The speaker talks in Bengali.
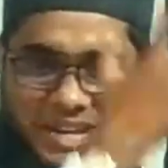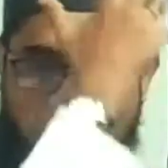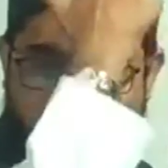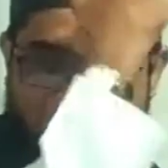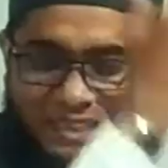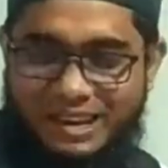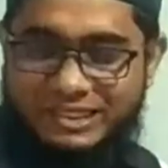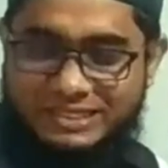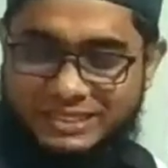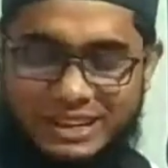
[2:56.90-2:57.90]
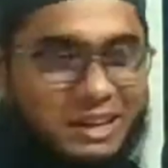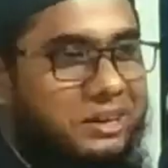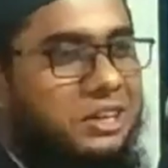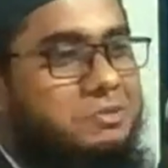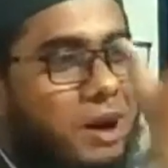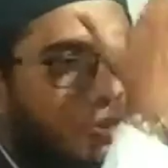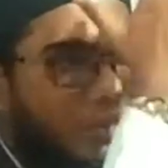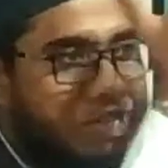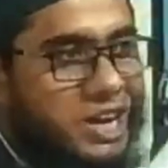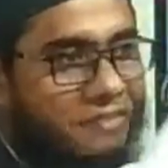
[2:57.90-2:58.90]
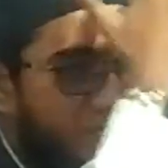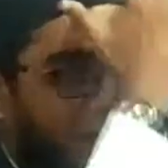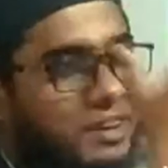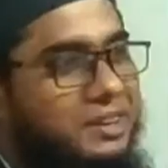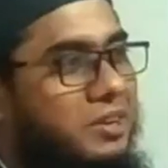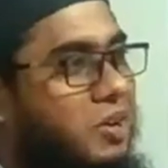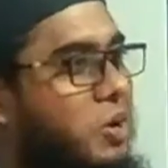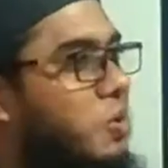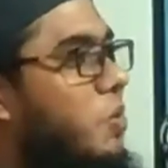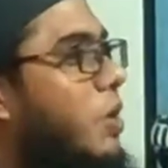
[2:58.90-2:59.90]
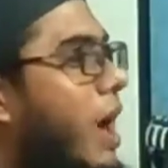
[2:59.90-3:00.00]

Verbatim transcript: স্বাদ নাই ইবাদতে স্বাদ নাই কোরআন